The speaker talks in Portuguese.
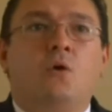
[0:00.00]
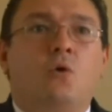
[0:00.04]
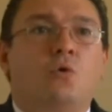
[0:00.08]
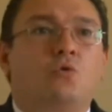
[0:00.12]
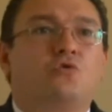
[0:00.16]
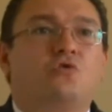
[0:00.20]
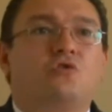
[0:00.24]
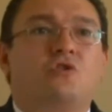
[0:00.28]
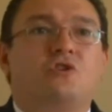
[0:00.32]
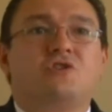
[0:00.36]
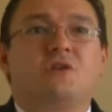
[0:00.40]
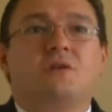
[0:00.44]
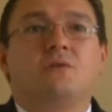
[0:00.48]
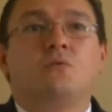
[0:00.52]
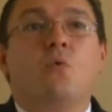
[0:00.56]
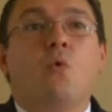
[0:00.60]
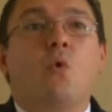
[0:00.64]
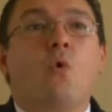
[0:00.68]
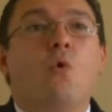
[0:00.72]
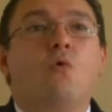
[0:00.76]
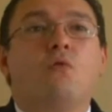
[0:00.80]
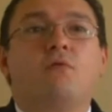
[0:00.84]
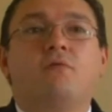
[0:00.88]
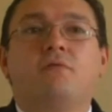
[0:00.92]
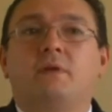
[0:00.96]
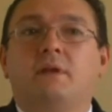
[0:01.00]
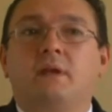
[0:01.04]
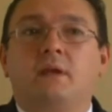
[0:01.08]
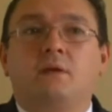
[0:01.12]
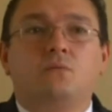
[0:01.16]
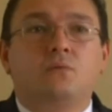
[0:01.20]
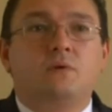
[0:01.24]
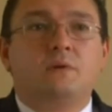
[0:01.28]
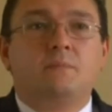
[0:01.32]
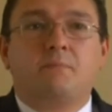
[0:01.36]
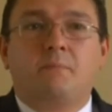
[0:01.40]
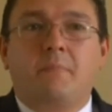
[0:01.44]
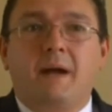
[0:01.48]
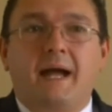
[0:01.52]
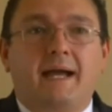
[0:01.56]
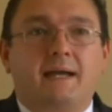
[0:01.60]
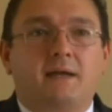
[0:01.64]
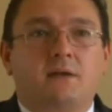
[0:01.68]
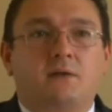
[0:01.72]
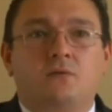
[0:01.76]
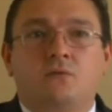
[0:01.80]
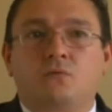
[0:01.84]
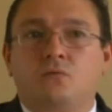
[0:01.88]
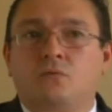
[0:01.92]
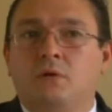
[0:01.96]
ou seja, não houve nenhum
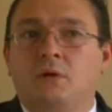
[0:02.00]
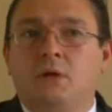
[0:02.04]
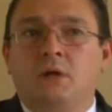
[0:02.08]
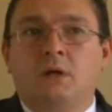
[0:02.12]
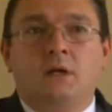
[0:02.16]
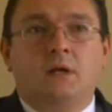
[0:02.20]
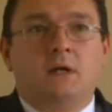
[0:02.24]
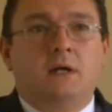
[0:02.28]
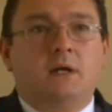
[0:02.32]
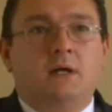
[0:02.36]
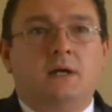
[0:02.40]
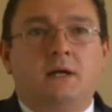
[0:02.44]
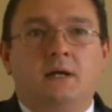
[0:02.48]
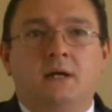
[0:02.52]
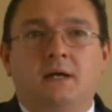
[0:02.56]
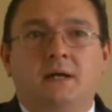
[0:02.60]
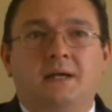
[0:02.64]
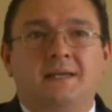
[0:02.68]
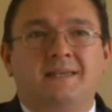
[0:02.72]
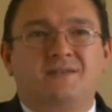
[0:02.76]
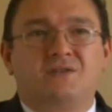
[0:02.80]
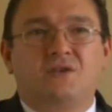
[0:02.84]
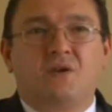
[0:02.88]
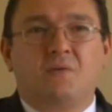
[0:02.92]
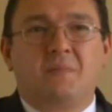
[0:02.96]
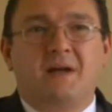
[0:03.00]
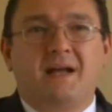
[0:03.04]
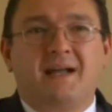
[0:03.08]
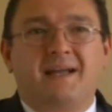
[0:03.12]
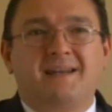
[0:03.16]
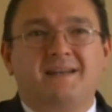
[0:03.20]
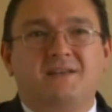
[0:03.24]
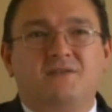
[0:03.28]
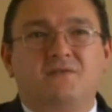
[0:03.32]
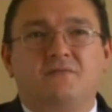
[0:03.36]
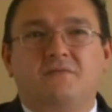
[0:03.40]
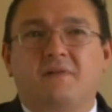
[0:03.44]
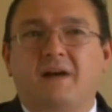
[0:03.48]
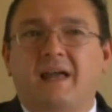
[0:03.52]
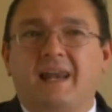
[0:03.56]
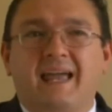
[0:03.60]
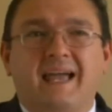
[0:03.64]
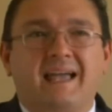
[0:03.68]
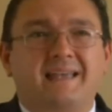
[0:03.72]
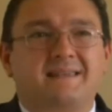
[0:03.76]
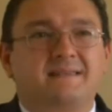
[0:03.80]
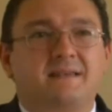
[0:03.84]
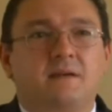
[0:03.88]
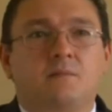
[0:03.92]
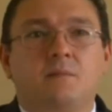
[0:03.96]
impacto. Uh, uh, isso é uma grande
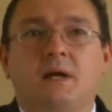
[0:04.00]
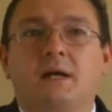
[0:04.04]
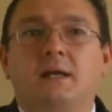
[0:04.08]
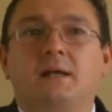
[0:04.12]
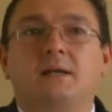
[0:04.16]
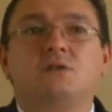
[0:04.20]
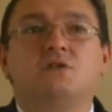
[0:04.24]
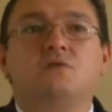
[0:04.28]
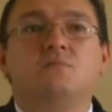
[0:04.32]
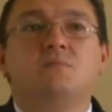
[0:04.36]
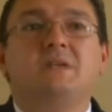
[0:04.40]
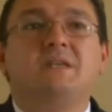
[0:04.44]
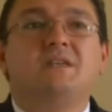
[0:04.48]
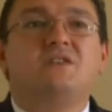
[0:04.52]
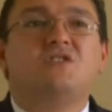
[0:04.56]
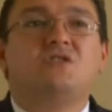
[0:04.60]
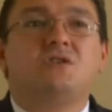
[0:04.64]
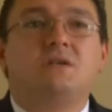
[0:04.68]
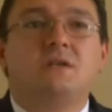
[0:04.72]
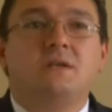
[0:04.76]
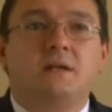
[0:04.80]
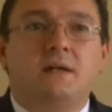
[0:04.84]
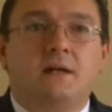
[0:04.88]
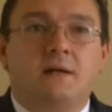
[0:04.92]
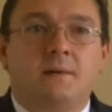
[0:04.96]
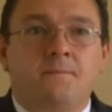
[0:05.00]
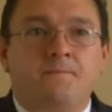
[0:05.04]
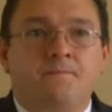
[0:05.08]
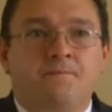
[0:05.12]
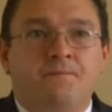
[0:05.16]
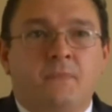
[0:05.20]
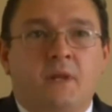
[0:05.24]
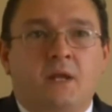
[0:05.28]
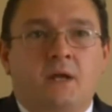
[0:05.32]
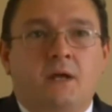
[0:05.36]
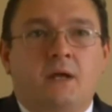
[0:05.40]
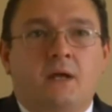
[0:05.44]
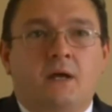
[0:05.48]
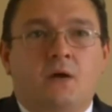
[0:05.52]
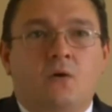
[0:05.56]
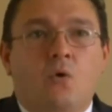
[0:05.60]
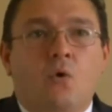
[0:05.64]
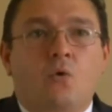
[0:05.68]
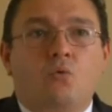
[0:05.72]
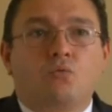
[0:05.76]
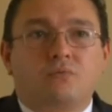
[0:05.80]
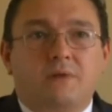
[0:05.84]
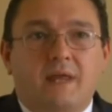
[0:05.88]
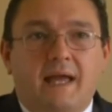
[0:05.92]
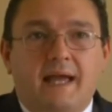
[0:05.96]
falácia, é uma grande mentira uh,
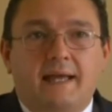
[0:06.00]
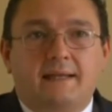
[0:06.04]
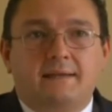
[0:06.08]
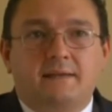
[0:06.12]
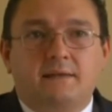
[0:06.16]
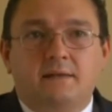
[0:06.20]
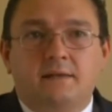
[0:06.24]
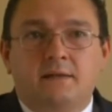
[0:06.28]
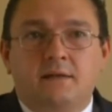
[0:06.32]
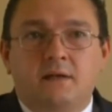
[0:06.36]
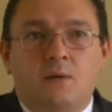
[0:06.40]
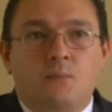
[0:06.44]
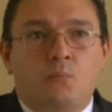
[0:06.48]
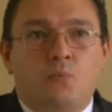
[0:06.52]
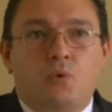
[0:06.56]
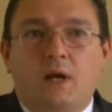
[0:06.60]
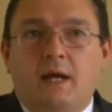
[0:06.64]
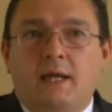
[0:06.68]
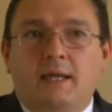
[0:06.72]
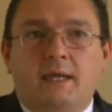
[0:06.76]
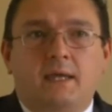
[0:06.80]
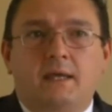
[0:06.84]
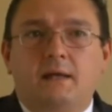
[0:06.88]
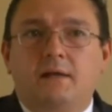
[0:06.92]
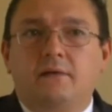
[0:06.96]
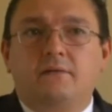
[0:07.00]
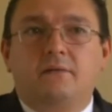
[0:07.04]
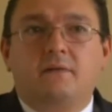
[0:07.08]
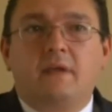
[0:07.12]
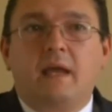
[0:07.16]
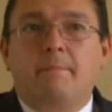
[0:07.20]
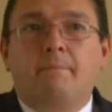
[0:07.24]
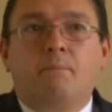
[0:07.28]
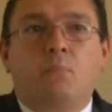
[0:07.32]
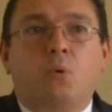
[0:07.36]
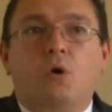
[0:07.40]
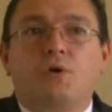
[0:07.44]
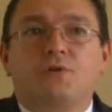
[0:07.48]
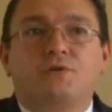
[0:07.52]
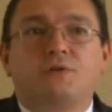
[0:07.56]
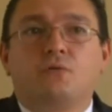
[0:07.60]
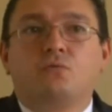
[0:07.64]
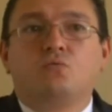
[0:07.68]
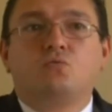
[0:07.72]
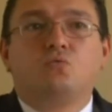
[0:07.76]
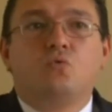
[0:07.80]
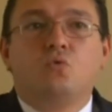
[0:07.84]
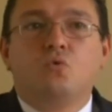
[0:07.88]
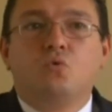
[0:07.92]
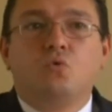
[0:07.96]
contada por aqueles que
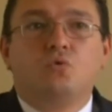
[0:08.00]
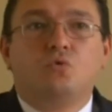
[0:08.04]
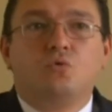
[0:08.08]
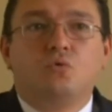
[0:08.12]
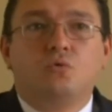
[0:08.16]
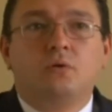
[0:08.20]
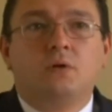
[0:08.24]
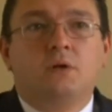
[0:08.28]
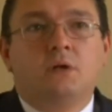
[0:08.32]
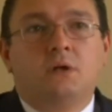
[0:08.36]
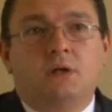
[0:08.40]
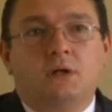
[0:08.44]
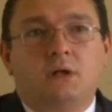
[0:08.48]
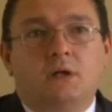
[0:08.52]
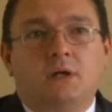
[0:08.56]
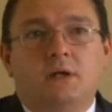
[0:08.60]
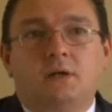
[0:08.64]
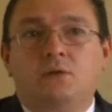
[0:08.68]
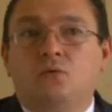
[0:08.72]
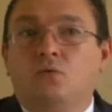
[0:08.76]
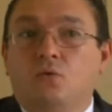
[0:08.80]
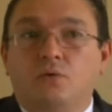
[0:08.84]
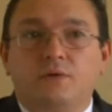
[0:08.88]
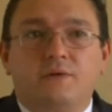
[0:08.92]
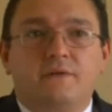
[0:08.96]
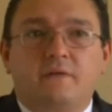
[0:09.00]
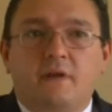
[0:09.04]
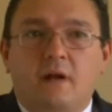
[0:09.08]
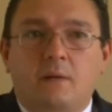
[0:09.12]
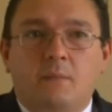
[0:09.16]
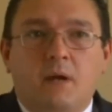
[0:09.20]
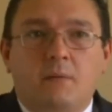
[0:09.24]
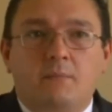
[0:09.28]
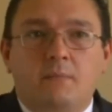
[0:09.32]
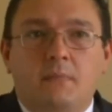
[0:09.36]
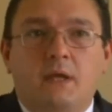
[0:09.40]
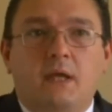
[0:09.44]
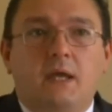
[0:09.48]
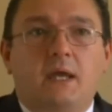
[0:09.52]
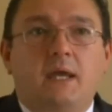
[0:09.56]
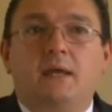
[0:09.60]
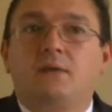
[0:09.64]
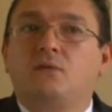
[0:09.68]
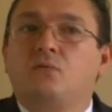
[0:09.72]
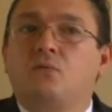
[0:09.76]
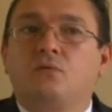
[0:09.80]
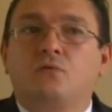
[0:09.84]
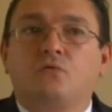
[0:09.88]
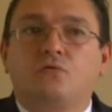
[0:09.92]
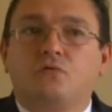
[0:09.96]
apostam tudo no
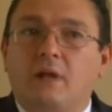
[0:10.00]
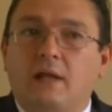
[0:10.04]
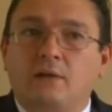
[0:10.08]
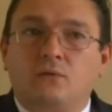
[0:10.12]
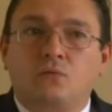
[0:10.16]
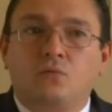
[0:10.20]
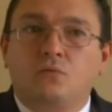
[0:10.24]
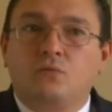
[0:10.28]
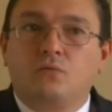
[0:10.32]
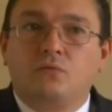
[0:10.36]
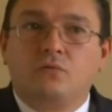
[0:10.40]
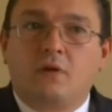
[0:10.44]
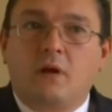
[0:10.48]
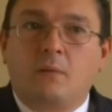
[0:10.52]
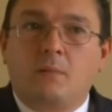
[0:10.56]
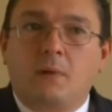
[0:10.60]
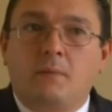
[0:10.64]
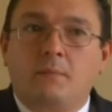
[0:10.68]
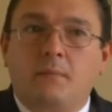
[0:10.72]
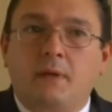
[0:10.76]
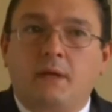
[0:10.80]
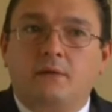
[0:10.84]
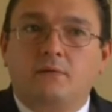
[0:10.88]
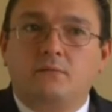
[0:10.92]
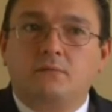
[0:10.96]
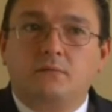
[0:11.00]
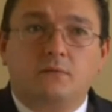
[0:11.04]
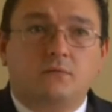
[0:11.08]
desarmamento e no estatuto do desarmamento.